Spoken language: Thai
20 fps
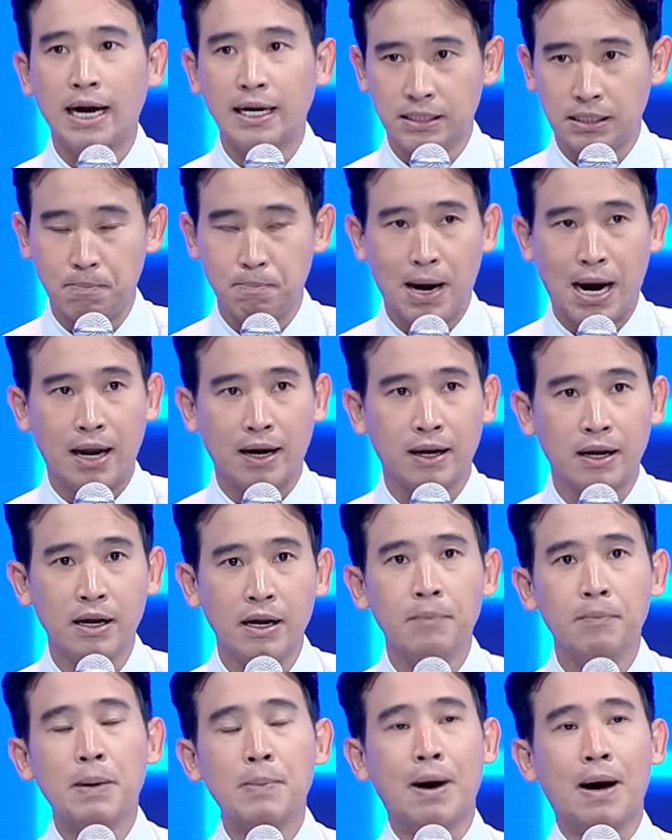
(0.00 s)
450 บาท
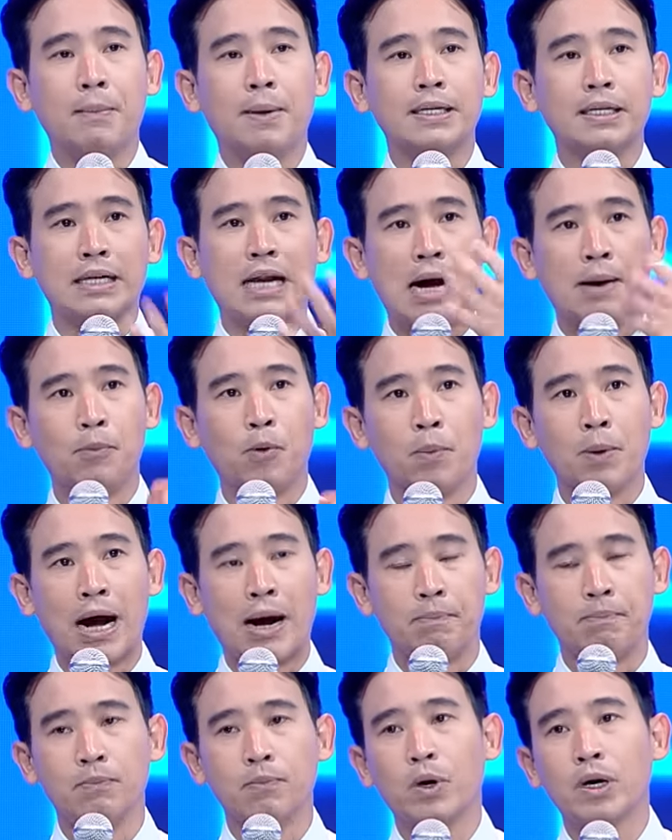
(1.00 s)
พี่มัมอาจจะถามผมก
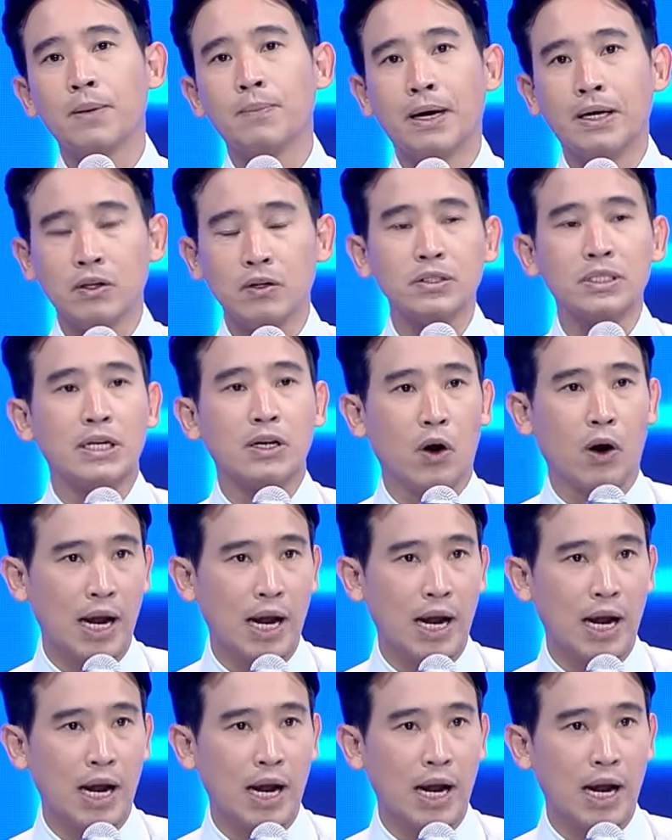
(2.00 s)
ลับว่าทำไมต้อง